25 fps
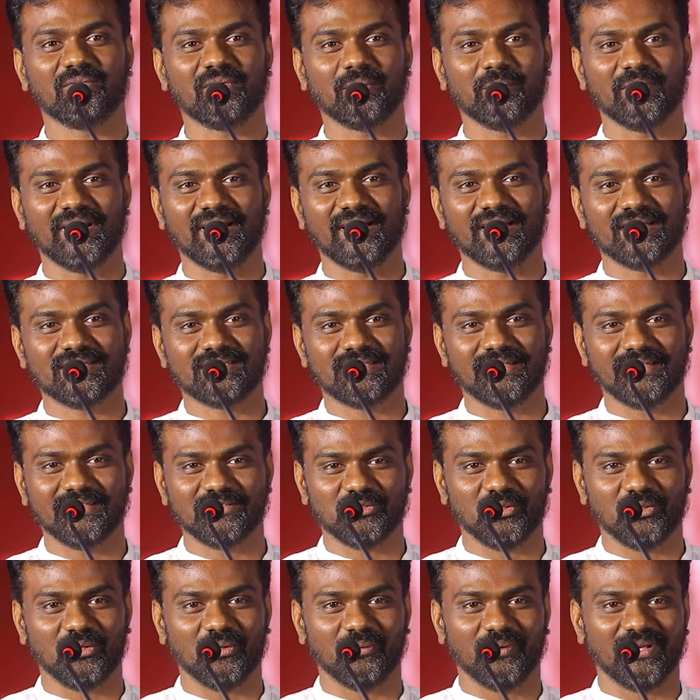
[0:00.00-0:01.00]
ஃப்ரம் த இண்டஸ்ட்ரின்னு
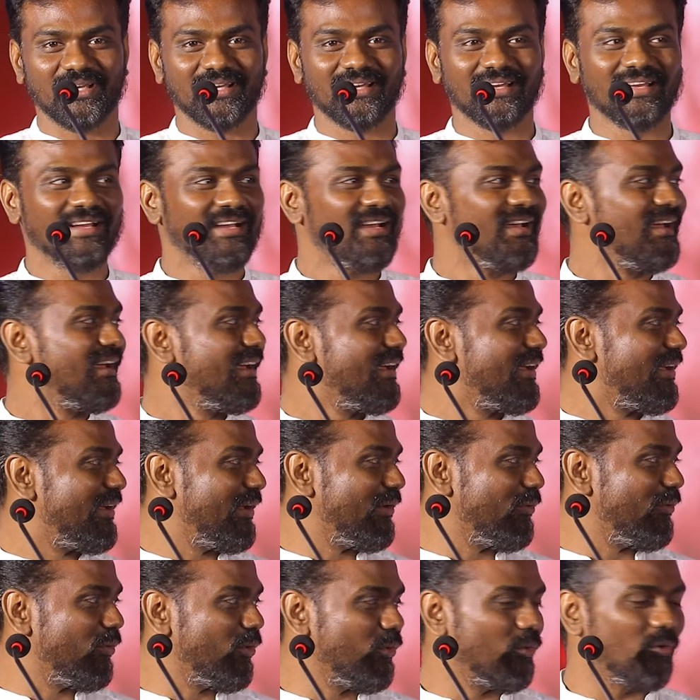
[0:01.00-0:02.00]
சொல்லுவேன்
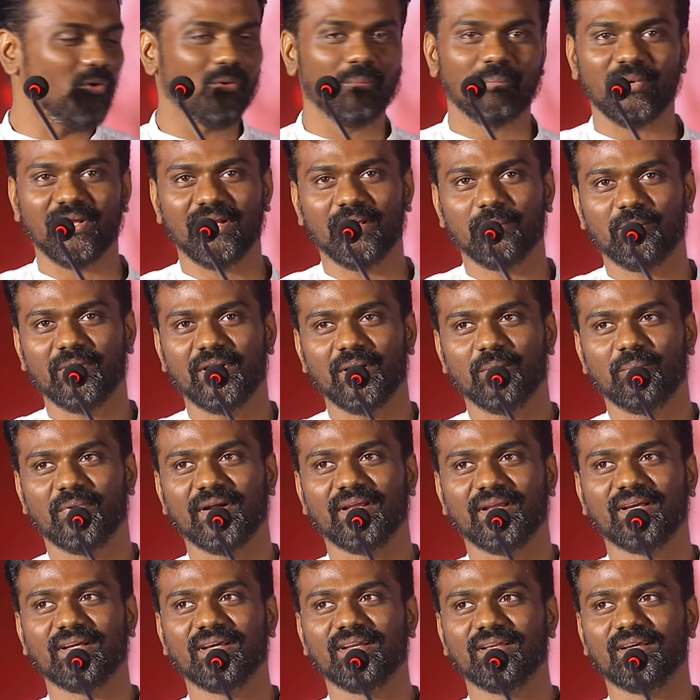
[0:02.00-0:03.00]
எவ்வளோ பெரிய பெரிய
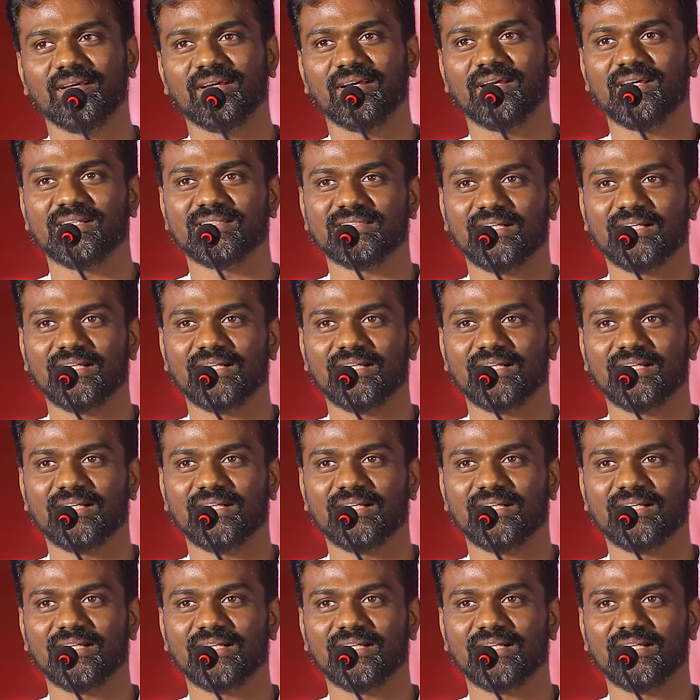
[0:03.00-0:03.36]
படங்களுக்கு